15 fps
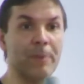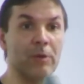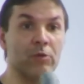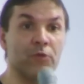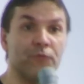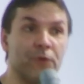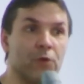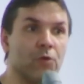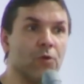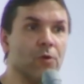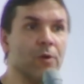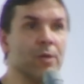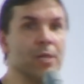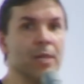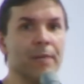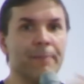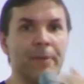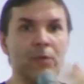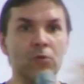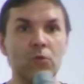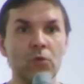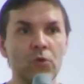pelo que ficou,
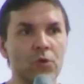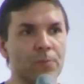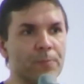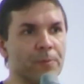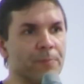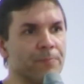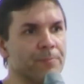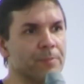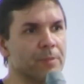pelo grupo,